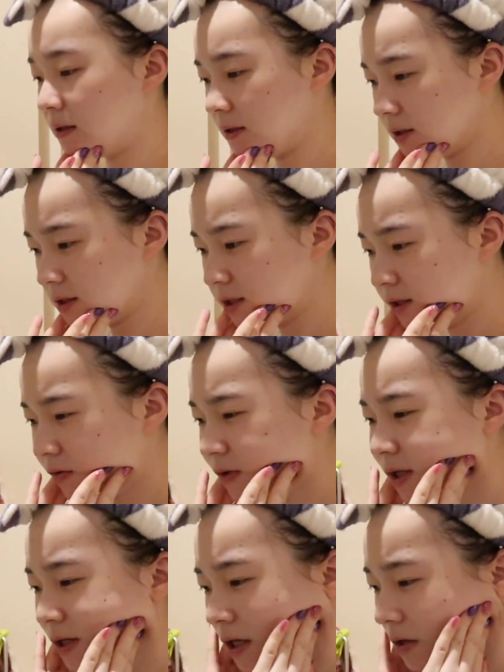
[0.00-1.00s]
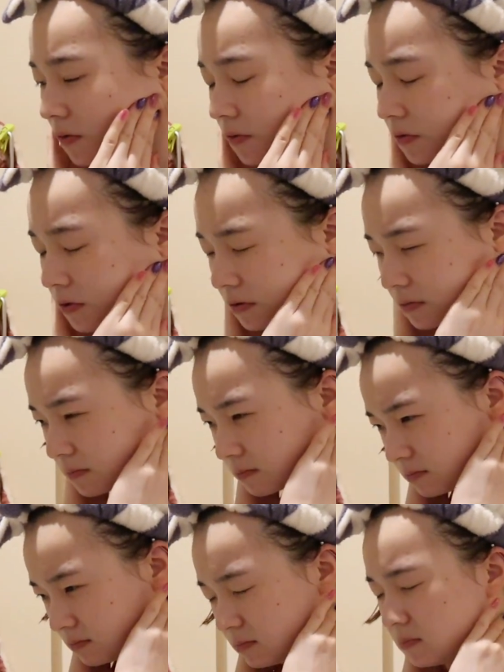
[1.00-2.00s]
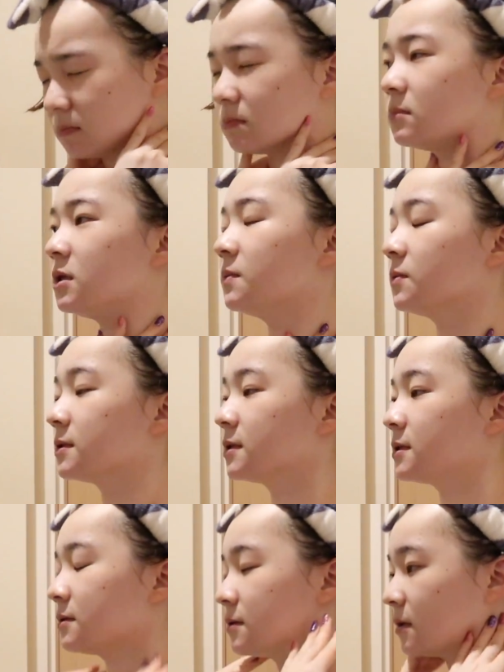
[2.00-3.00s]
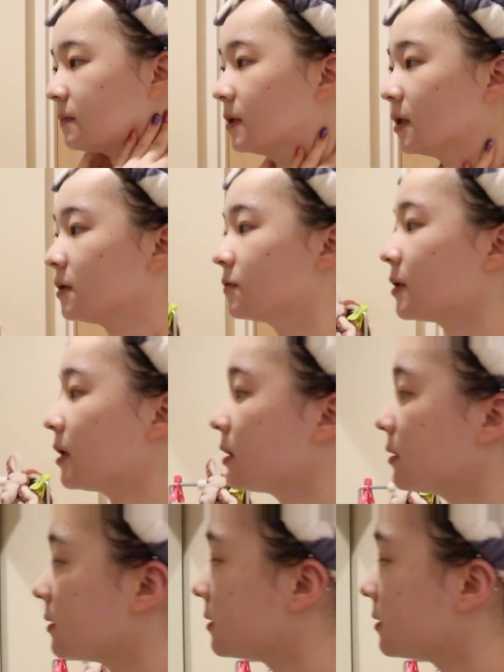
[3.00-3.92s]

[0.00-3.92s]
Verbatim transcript: 歴史のはね結構荷物少なめなので